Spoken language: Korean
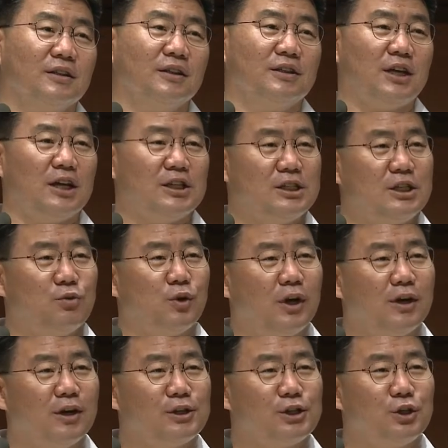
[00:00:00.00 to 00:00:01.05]
그 자신이
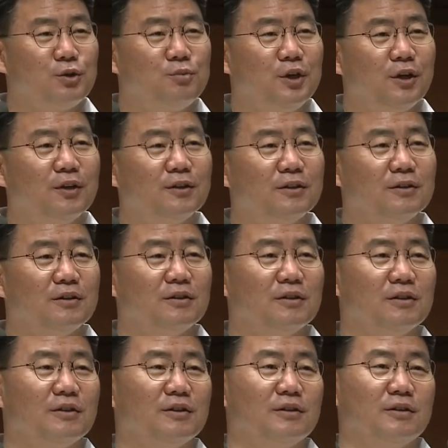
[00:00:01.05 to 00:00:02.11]
원한 것이면
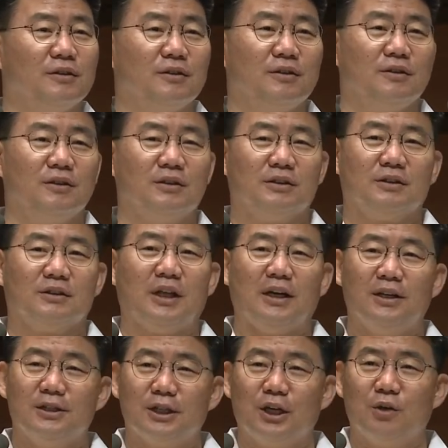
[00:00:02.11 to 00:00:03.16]

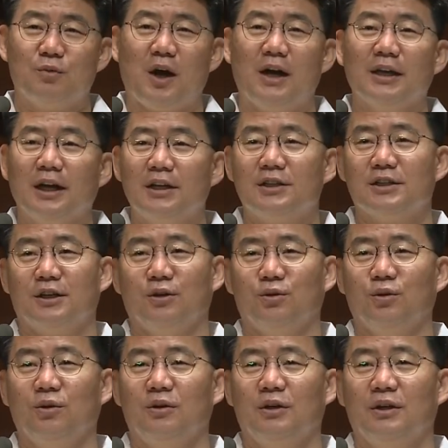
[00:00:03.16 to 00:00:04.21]
다른 사람이
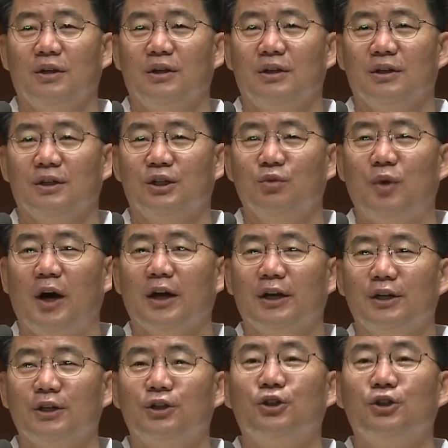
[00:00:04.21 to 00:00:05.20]
방해할지라도 그 방해를